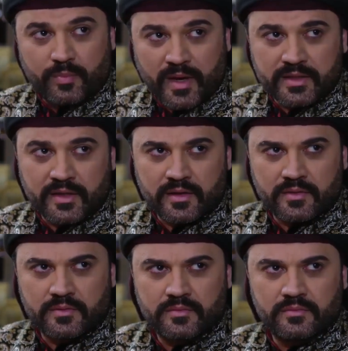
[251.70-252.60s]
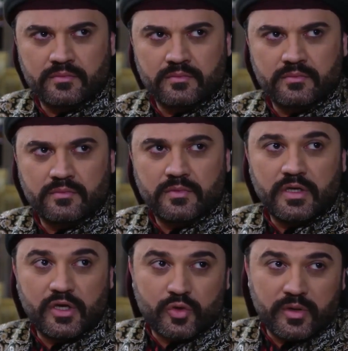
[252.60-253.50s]
وبعدها
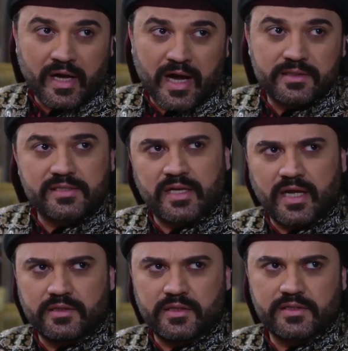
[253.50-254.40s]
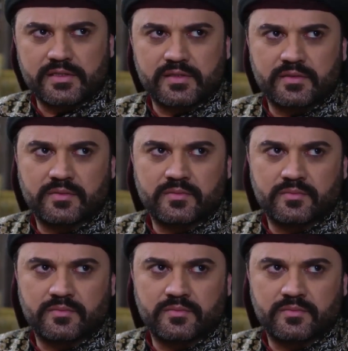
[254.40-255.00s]
لكل حادث حديث